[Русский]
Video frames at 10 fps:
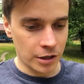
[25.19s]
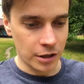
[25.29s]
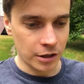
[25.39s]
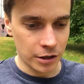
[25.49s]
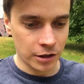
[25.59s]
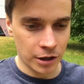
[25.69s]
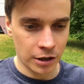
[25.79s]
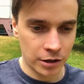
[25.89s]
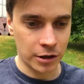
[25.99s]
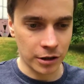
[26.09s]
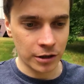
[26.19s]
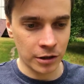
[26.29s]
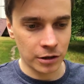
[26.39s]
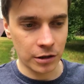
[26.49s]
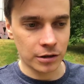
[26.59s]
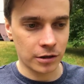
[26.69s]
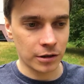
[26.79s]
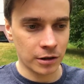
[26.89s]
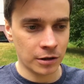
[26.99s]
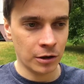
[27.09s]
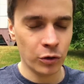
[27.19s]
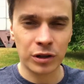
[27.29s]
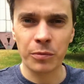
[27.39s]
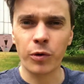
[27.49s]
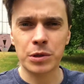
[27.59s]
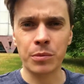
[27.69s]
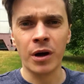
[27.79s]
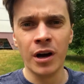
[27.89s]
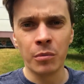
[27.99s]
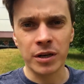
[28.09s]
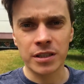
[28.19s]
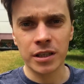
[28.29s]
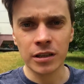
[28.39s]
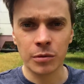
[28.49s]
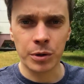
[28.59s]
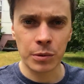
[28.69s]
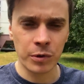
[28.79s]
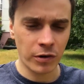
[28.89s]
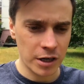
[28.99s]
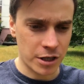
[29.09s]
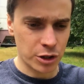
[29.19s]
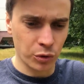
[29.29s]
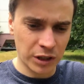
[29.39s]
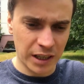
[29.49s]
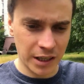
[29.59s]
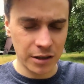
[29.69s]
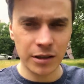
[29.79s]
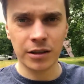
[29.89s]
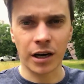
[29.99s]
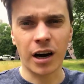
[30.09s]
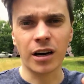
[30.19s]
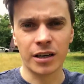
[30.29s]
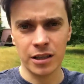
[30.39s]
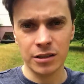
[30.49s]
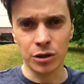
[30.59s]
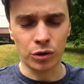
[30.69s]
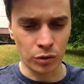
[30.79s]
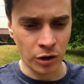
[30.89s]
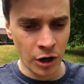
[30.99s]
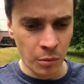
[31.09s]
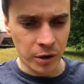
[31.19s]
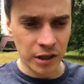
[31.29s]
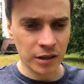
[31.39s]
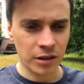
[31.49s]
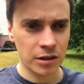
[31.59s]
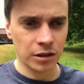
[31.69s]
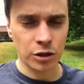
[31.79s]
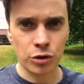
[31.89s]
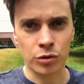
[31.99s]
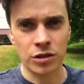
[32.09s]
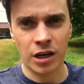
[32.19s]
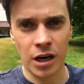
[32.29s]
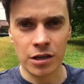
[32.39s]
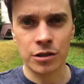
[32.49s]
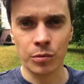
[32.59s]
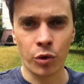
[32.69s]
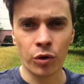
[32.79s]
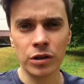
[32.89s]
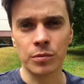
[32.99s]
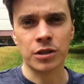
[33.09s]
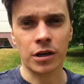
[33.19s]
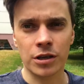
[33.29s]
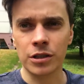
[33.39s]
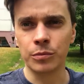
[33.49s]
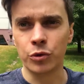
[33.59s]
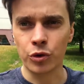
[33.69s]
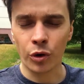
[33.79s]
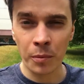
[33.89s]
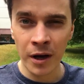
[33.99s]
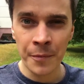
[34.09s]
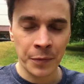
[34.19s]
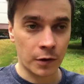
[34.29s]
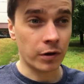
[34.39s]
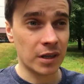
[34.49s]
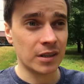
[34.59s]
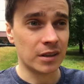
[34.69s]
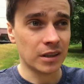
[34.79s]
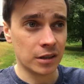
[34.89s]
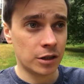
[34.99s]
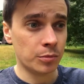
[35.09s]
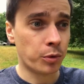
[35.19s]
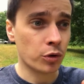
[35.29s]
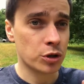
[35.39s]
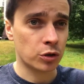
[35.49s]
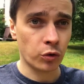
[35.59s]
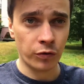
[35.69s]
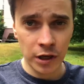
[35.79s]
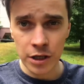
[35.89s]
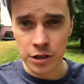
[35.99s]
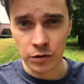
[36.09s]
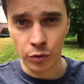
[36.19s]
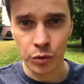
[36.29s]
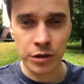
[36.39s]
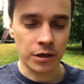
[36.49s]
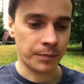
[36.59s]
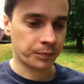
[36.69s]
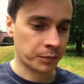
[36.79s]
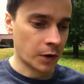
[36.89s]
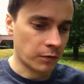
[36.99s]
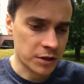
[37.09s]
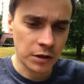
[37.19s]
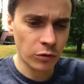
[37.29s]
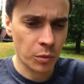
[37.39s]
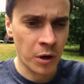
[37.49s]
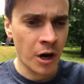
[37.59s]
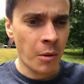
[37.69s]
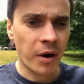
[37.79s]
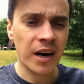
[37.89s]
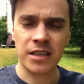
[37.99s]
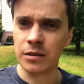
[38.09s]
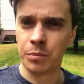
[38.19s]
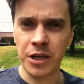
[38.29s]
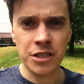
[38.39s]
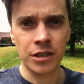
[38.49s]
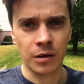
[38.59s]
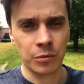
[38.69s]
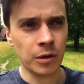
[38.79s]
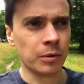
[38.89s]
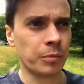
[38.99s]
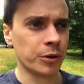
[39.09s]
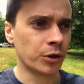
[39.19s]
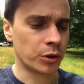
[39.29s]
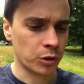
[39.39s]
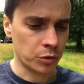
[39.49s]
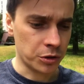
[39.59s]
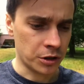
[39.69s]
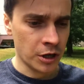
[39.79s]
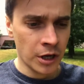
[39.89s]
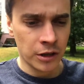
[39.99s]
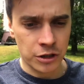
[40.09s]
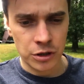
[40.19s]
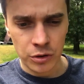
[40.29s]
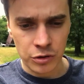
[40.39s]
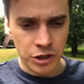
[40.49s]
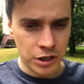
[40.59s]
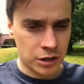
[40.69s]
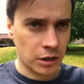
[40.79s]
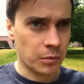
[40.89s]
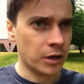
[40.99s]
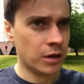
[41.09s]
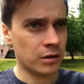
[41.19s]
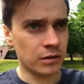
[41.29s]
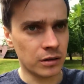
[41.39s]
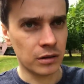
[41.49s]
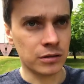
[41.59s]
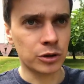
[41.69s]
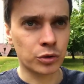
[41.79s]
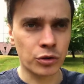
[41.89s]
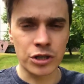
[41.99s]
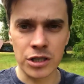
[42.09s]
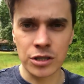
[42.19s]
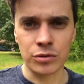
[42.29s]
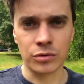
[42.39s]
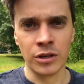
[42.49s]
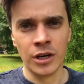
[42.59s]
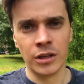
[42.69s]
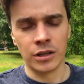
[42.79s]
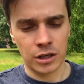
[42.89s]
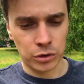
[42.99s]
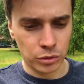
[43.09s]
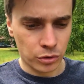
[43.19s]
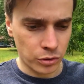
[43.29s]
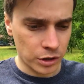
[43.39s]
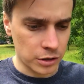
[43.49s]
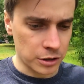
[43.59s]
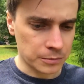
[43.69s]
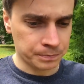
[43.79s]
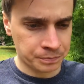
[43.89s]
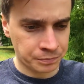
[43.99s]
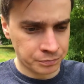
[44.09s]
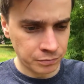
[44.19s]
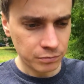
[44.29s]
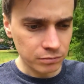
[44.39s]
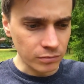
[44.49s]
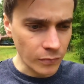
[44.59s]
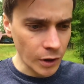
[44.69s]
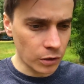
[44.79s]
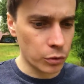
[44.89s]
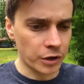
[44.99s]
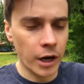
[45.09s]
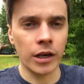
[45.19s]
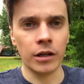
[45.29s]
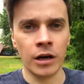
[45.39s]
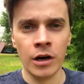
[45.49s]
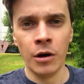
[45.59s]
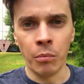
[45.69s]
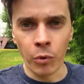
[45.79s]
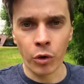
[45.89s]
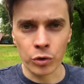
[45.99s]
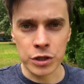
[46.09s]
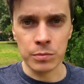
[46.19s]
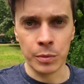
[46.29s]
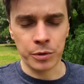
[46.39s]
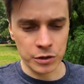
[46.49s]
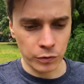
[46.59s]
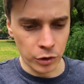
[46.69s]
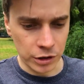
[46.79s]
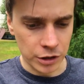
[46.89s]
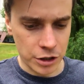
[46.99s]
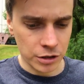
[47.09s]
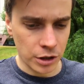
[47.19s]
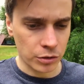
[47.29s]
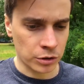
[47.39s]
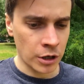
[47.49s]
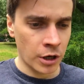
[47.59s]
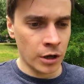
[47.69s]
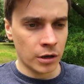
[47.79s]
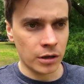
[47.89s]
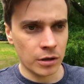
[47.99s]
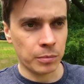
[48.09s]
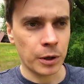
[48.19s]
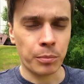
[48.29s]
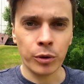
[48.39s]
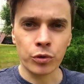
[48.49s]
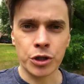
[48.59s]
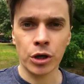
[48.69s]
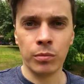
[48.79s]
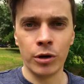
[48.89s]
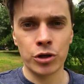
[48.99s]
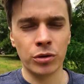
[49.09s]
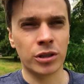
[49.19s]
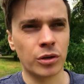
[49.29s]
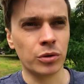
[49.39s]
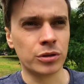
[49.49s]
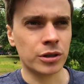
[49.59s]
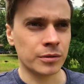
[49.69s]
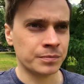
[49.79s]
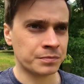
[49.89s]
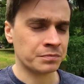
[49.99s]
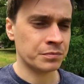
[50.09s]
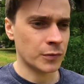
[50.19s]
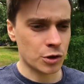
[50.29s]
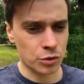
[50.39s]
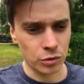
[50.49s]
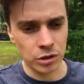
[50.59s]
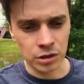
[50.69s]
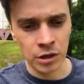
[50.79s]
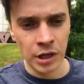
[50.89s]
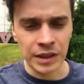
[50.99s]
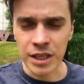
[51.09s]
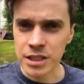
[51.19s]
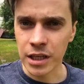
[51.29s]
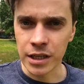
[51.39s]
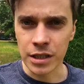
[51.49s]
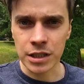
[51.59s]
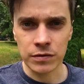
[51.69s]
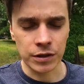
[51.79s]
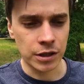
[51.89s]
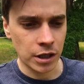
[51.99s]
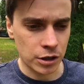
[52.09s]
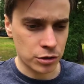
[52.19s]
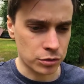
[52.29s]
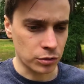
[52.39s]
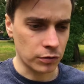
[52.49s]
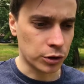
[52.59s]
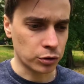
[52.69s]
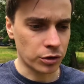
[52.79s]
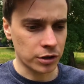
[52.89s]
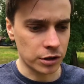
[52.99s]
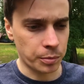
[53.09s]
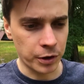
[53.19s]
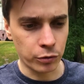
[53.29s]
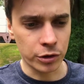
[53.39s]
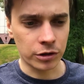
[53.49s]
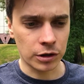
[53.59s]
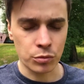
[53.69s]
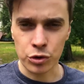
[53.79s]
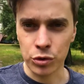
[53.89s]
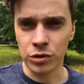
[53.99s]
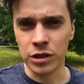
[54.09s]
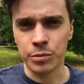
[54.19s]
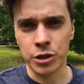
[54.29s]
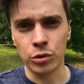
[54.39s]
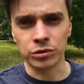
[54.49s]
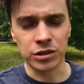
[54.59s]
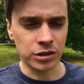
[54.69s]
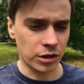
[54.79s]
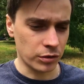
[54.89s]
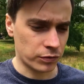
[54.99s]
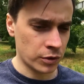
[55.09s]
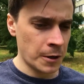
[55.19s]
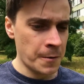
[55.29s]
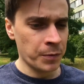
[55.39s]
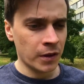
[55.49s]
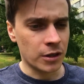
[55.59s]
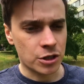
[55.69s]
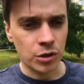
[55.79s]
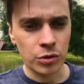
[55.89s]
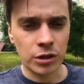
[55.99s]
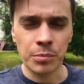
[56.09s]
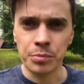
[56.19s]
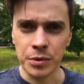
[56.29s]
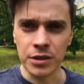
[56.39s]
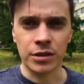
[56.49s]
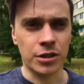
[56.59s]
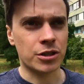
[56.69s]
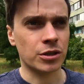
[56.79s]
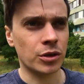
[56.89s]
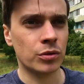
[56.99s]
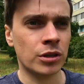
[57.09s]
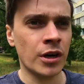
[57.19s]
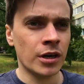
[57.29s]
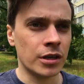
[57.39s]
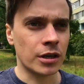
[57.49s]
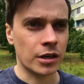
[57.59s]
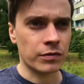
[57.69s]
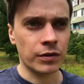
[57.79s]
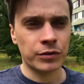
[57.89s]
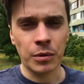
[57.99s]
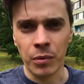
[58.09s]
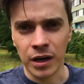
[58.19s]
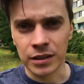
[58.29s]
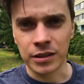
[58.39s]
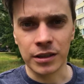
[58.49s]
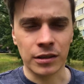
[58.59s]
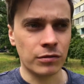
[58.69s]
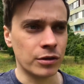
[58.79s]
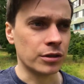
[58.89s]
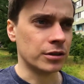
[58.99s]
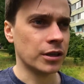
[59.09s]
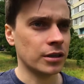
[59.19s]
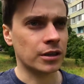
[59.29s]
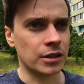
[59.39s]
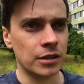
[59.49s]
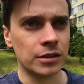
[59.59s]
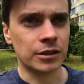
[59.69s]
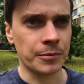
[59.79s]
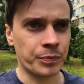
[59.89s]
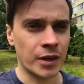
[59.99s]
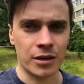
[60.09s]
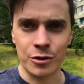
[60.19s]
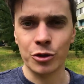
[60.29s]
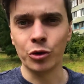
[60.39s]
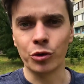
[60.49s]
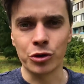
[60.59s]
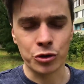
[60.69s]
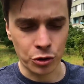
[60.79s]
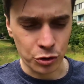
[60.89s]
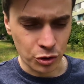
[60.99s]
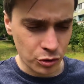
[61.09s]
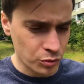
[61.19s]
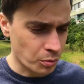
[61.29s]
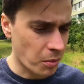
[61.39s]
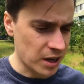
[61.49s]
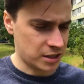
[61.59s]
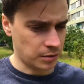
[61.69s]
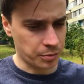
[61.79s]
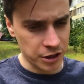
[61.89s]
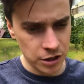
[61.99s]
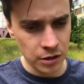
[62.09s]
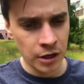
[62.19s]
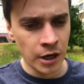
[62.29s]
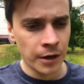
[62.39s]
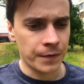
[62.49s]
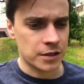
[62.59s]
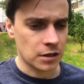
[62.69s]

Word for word: и ты, э, ну, ты, в общем, постоянно перебиваешься от кредита к кредиту. Понятное дело, что с каждым годом, с каждым днем твои долги просто увеличиваются в основном по разным причинам да, попадают люди. Начинают жить там э, не той жизнью, на которую они ну, реально могут себе позволить. Начинают, э, по получают большой какой-то что ли, наследство, да, что в итоге их приводит к тому, что они абсолютно теряют начинают там пить, начинают играть в автоматы игровые, да, какие-то казино, еще что-то. Ну, масса причин на